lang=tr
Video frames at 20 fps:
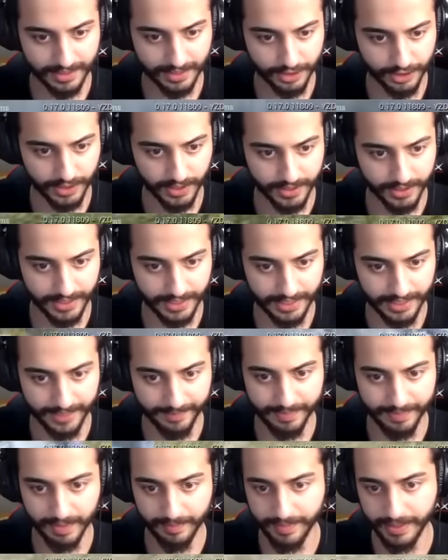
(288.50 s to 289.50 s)
sakın canını
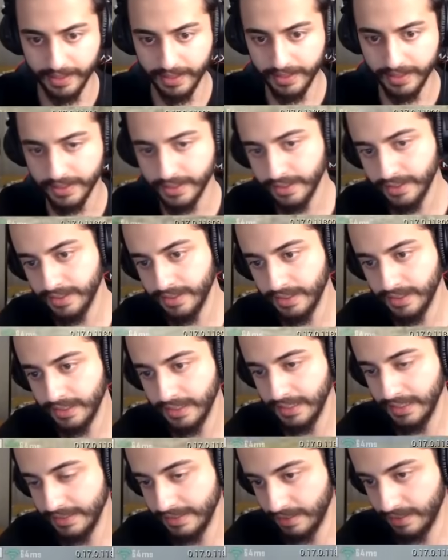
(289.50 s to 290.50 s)
yenileyim deme.
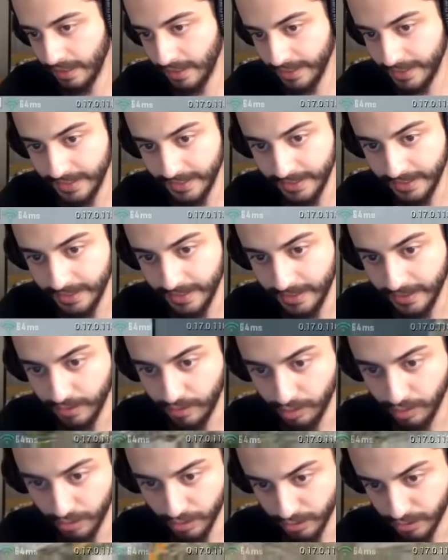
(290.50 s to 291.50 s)
Sakinliğini
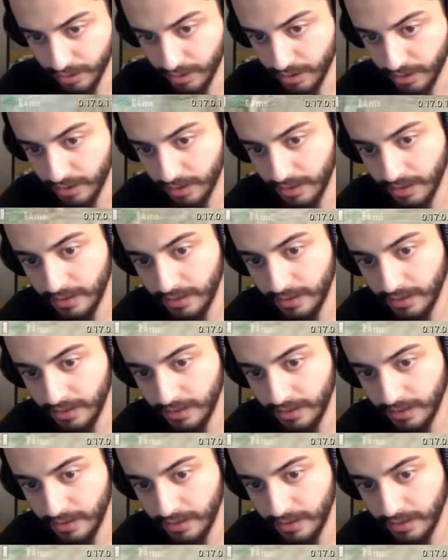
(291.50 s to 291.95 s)
koru.